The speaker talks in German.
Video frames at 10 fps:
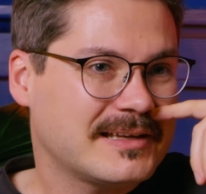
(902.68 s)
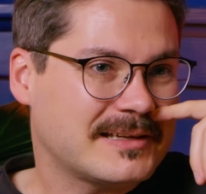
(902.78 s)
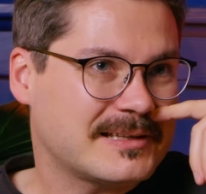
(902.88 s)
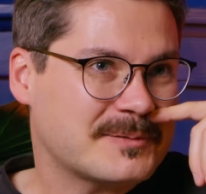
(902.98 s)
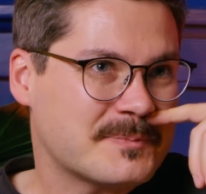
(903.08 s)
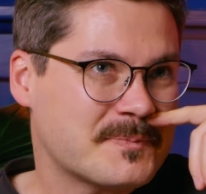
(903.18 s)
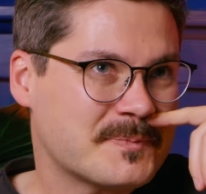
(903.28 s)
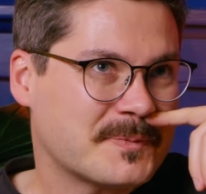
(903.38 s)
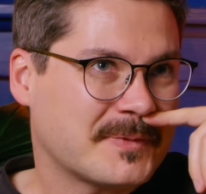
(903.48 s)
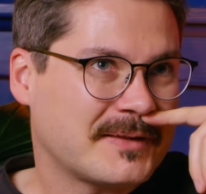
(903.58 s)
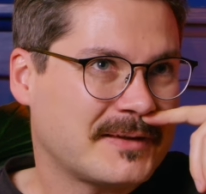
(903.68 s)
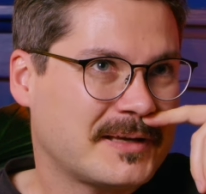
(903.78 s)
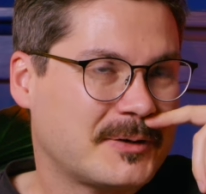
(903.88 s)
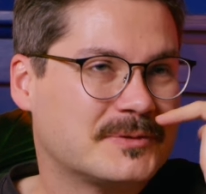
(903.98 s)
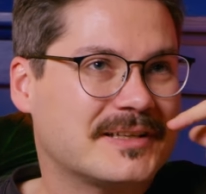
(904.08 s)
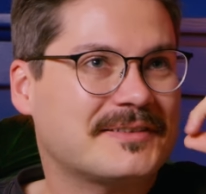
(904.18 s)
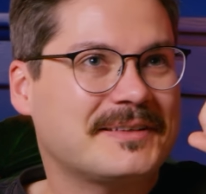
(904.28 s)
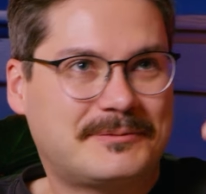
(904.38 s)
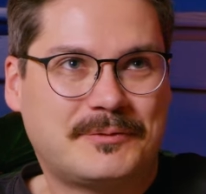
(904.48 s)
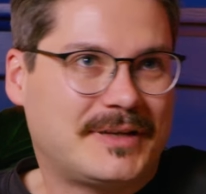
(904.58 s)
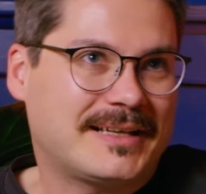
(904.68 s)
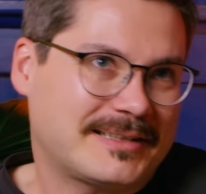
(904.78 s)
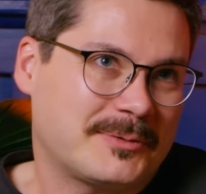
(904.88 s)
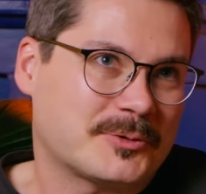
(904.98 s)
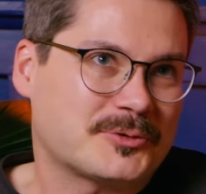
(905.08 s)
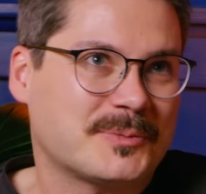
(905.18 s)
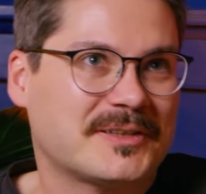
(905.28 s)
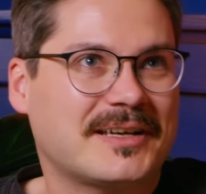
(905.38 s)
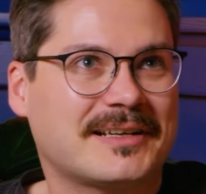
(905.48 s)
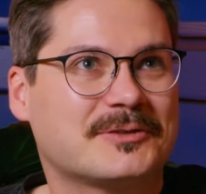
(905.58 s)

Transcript: Ähm, und das, ich, vielleicht kann man auch schon mal sagen,